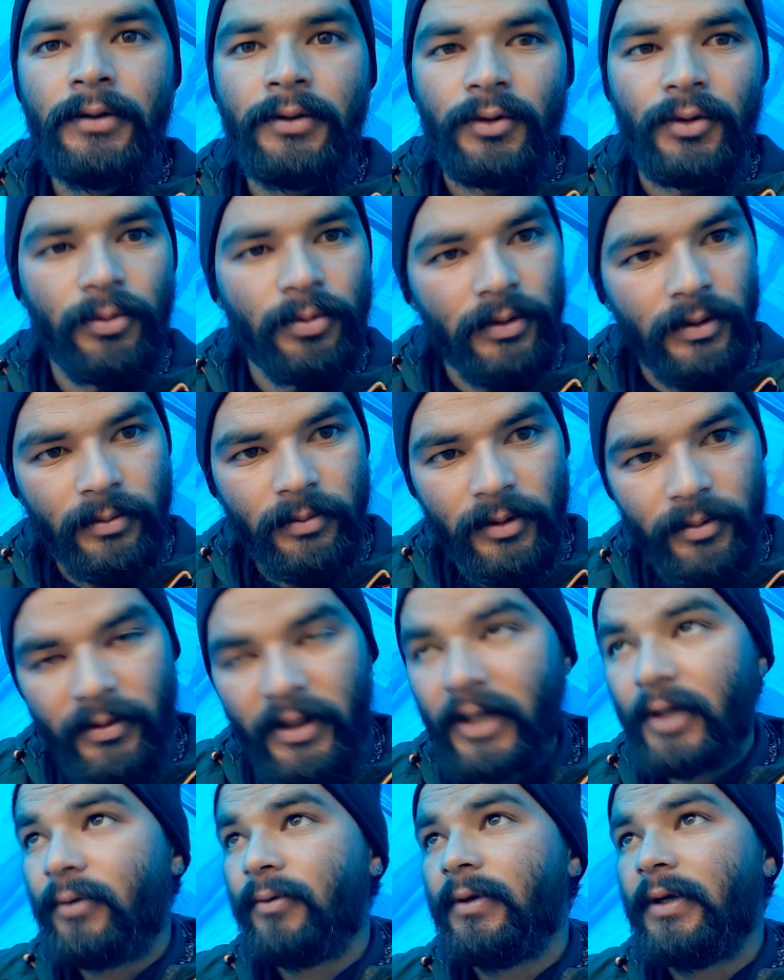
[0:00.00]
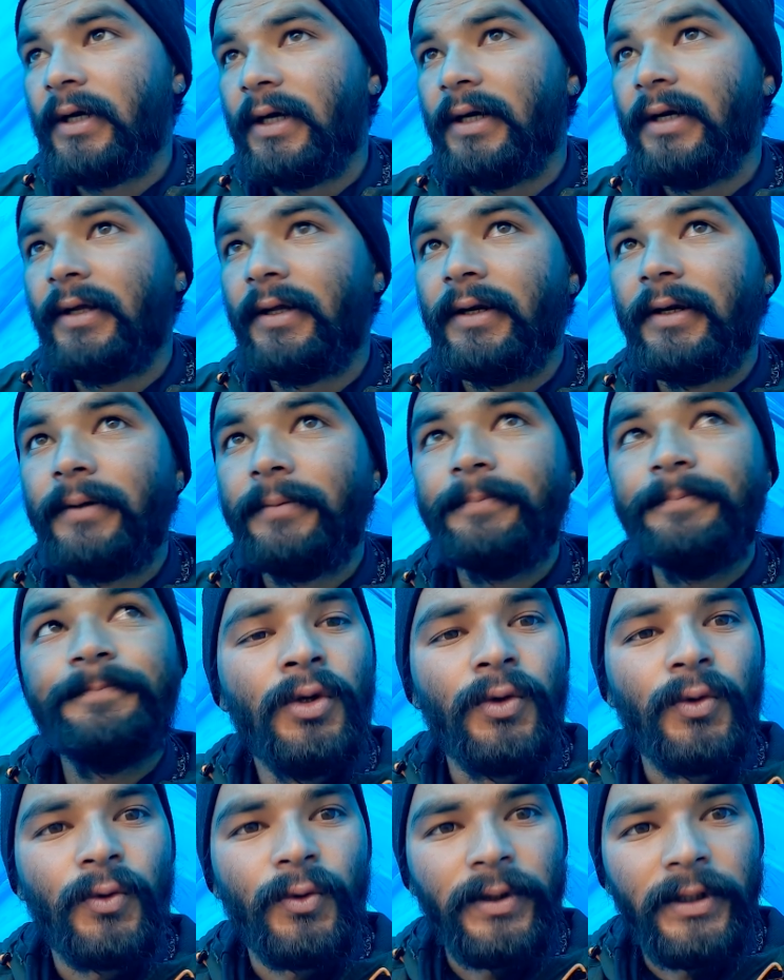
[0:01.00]
तो फिर बीमार होने का डर है
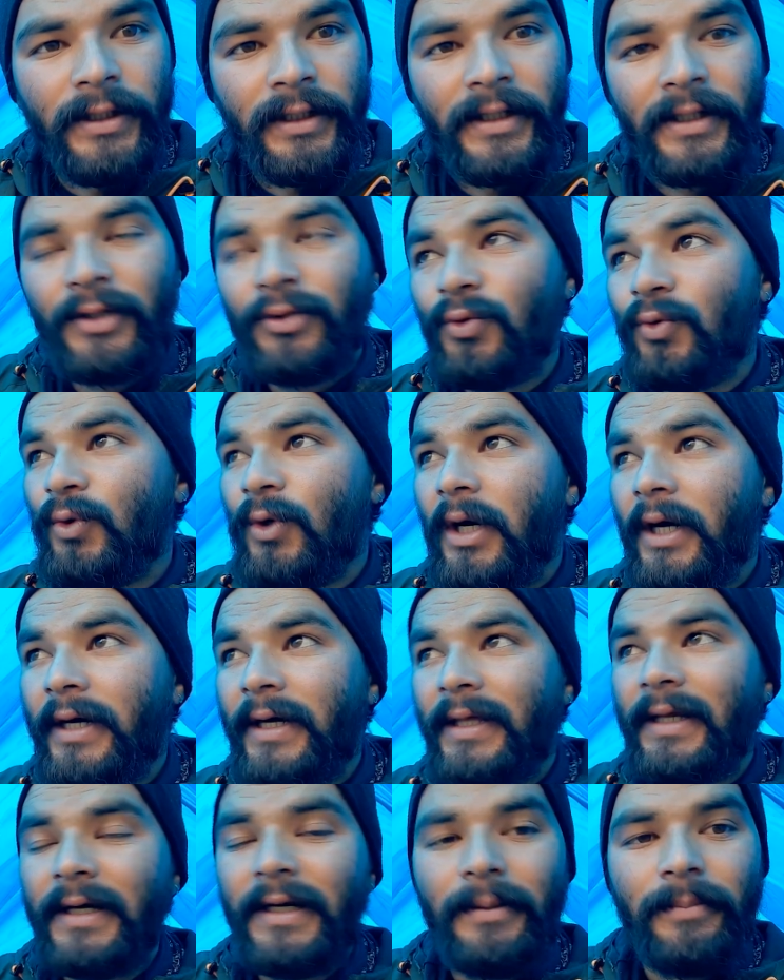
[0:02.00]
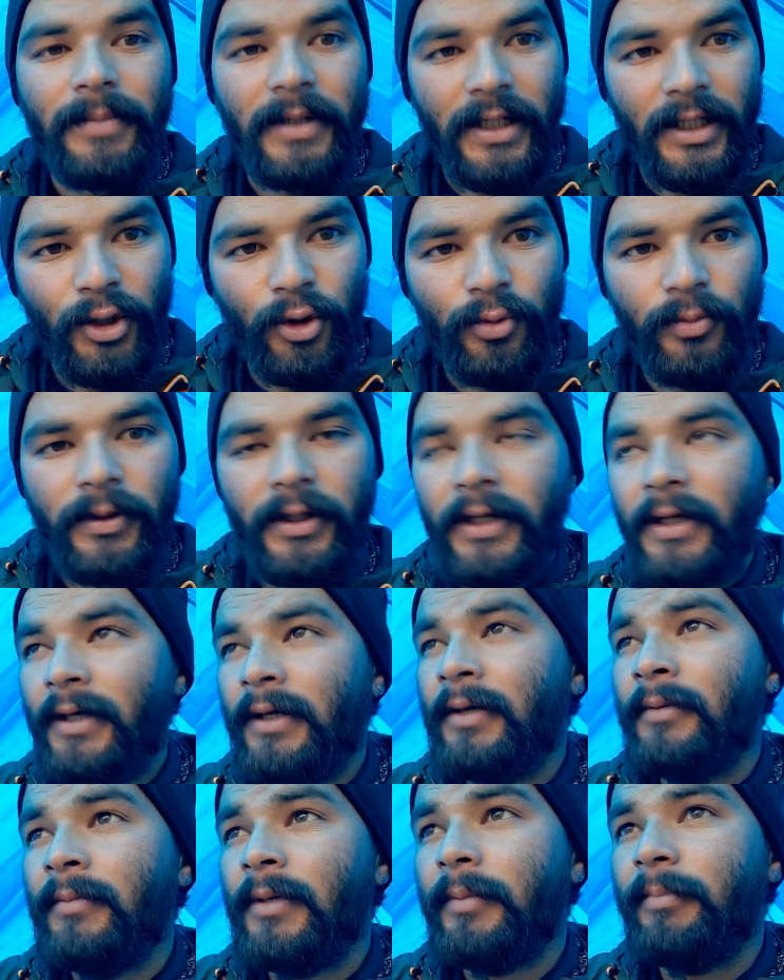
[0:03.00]
तो ये है तो आखिरी पड़ाव में
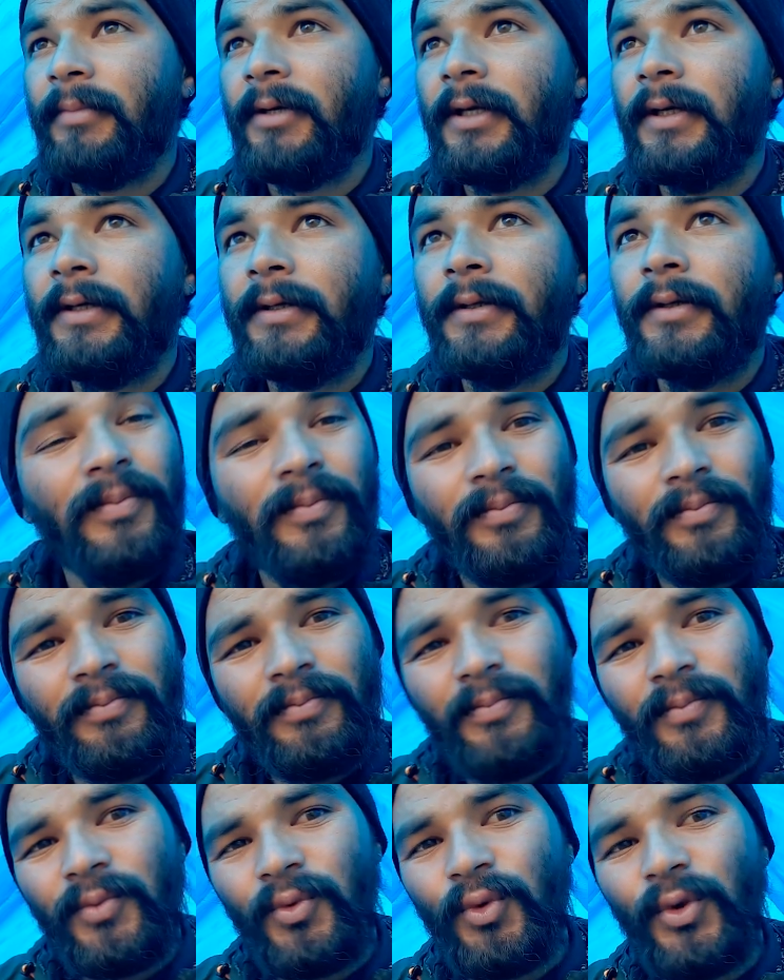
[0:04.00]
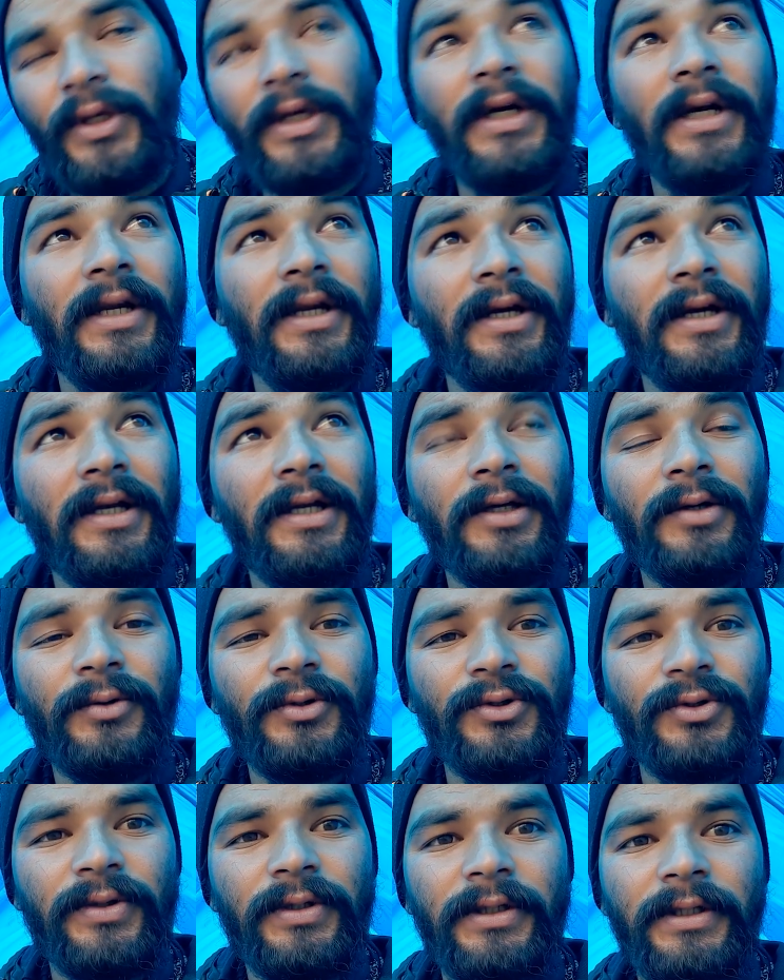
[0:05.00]
है हम अपने पूरी हरियाली हो
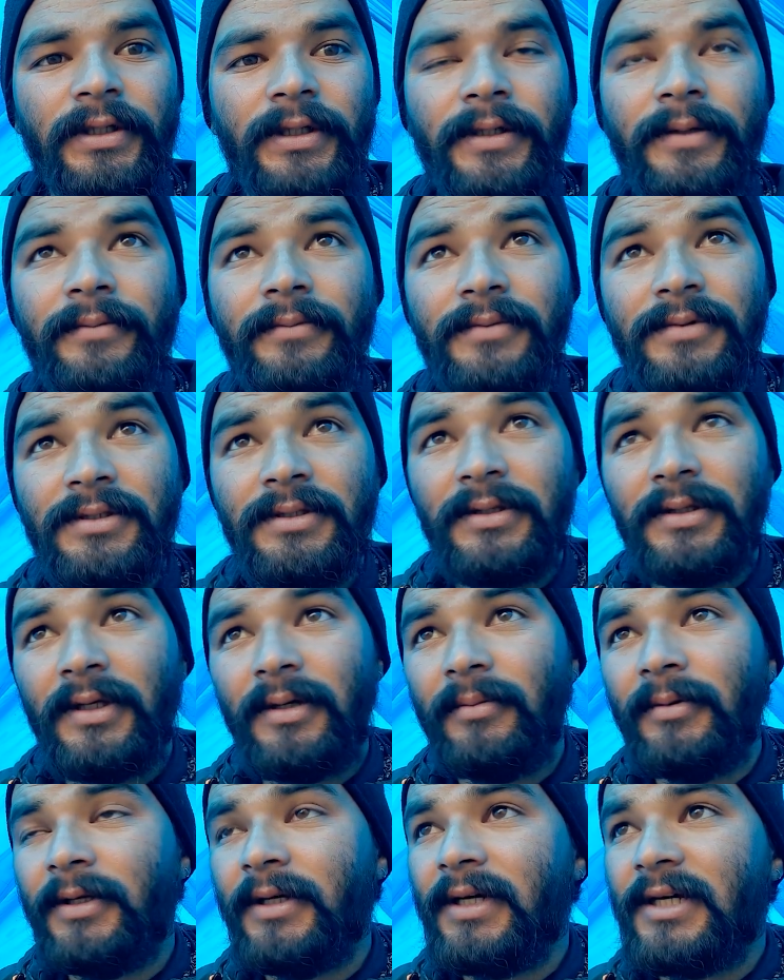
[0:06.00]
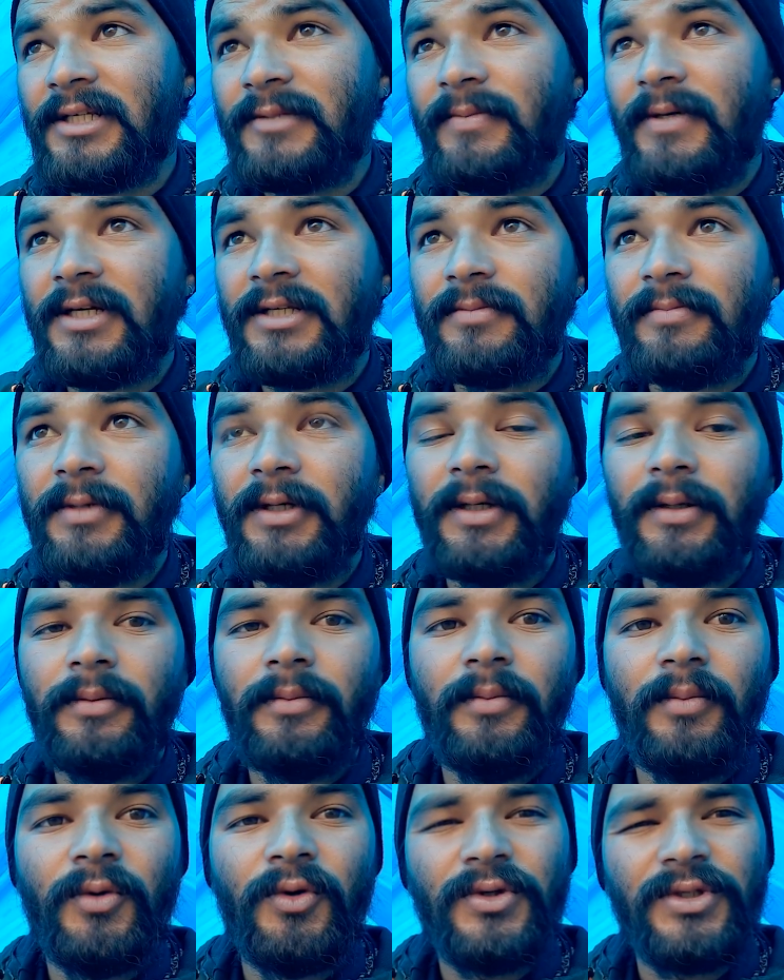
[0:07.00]
चुकी है जितना भी आसपास में
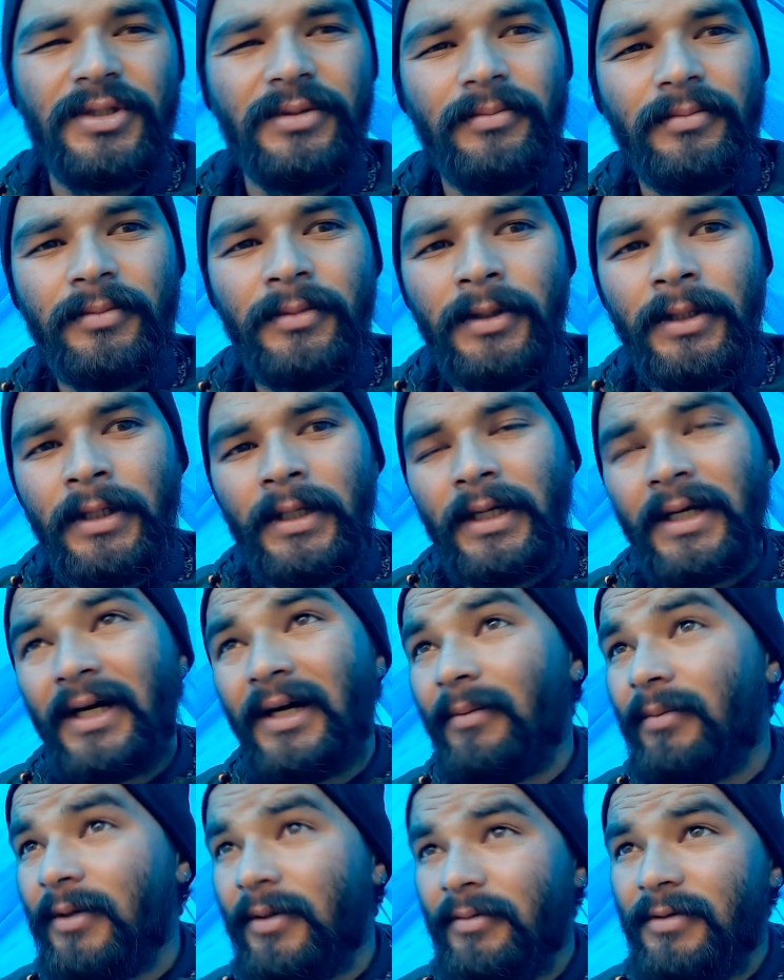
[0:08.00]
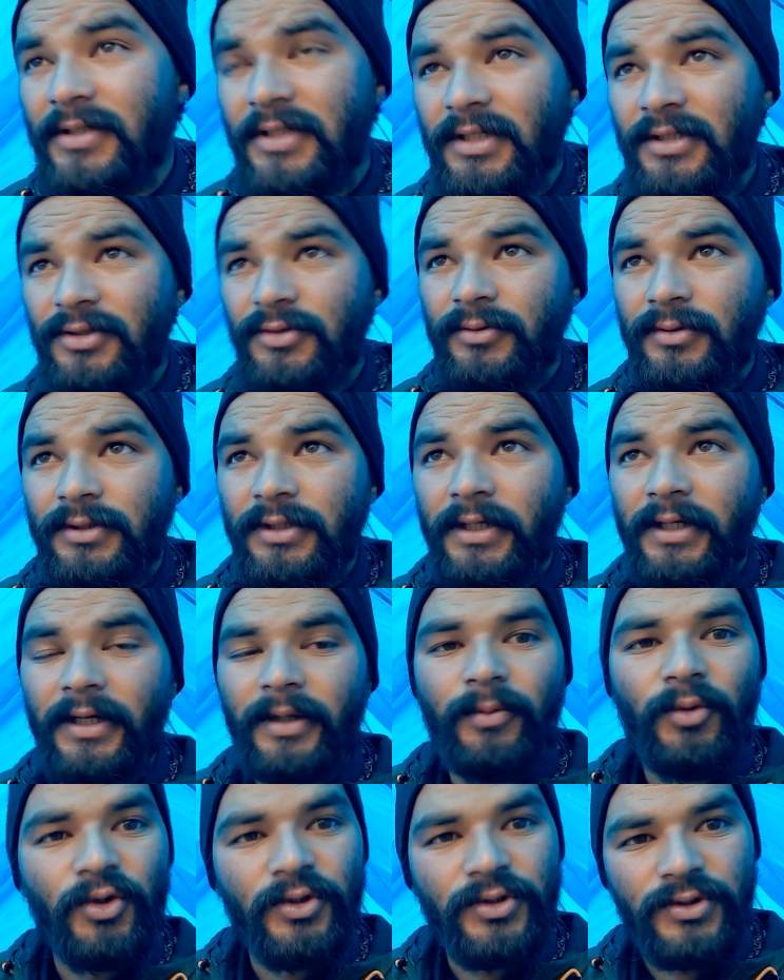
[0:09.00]
मौसम कभी भी चेंज हो जा
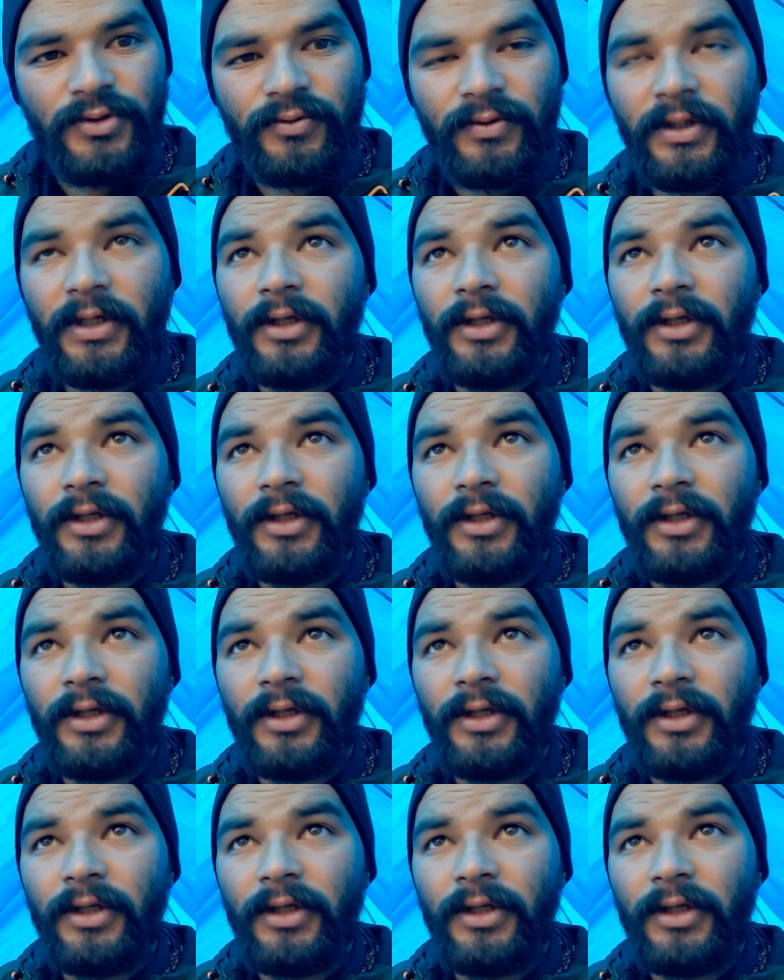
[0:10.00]
रहा है मानसून